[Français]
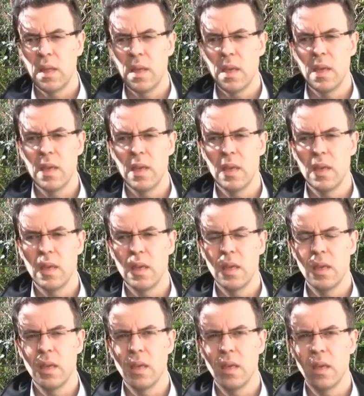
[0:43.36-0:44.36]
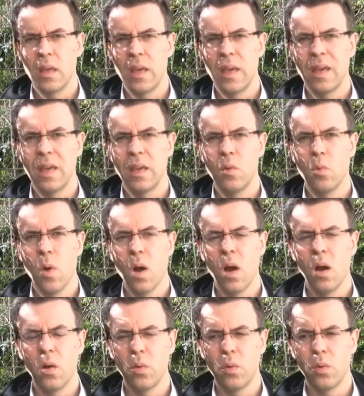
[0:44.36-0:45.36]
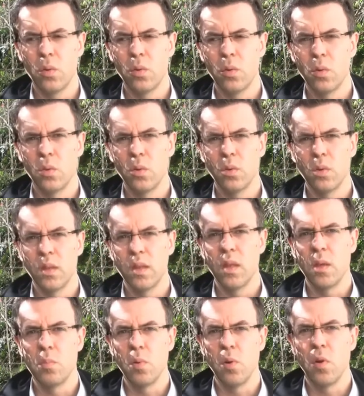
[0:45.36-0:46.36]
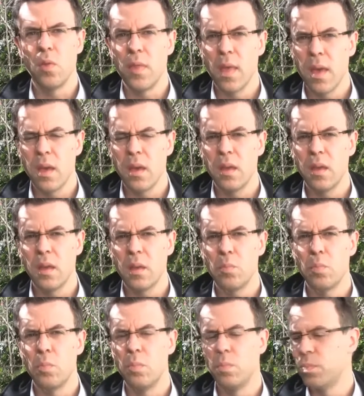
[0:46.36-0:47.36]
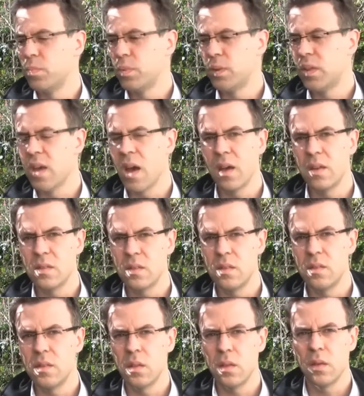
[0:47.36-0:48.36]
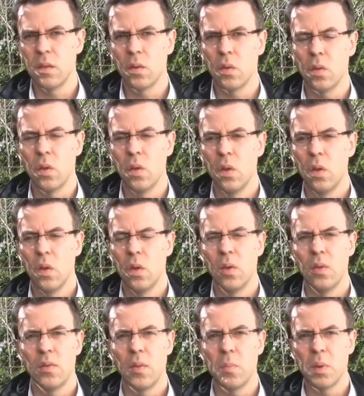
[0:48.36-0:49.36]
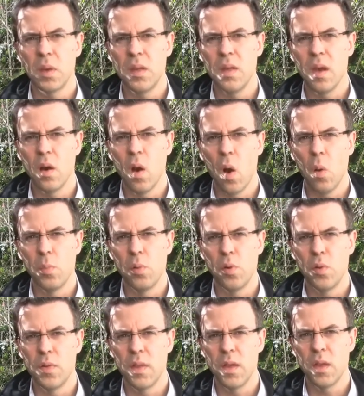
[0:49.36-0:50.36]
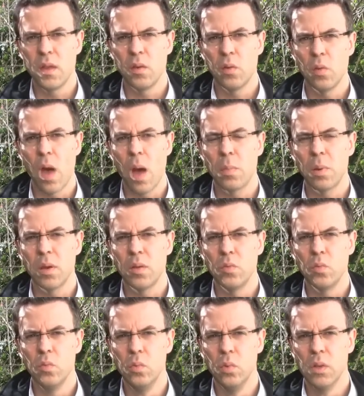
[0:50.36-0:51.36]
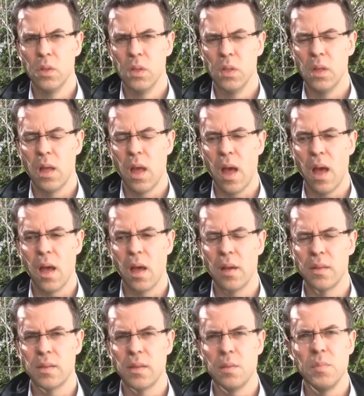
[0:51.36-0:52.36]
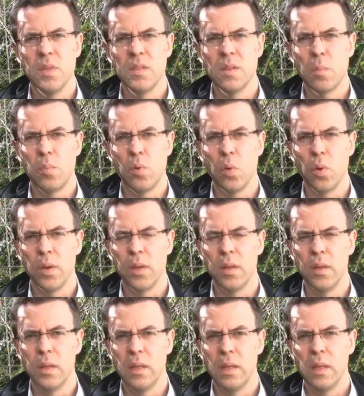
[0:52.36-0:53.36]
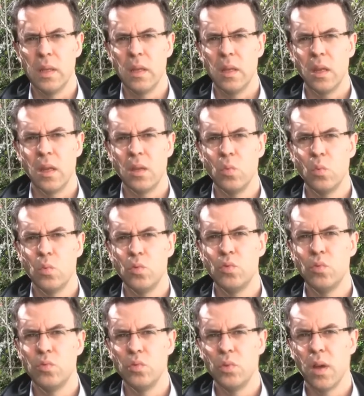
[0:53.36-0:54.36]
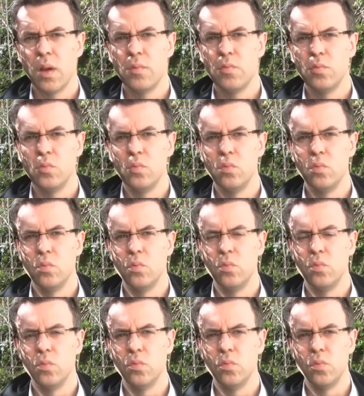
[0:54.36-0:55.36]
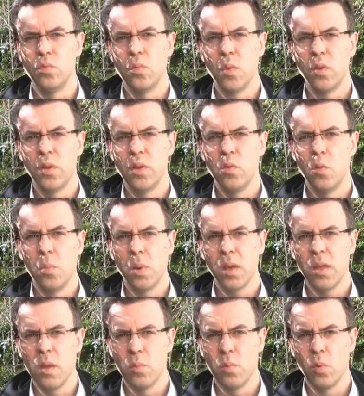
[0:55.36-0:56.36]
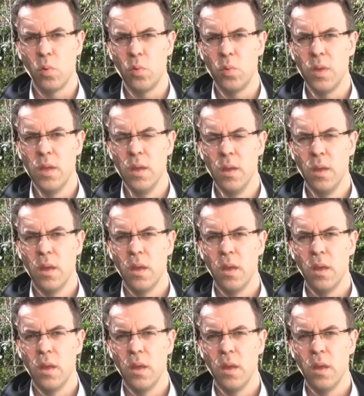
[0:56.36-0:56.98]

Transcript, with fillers: Et, Grégoire, euh, qui est polonais et qui a récité euh, ses prières en polonais après nous, s'est mis à pleurer. Et donc je voudrais vous, demander de prier pour lui,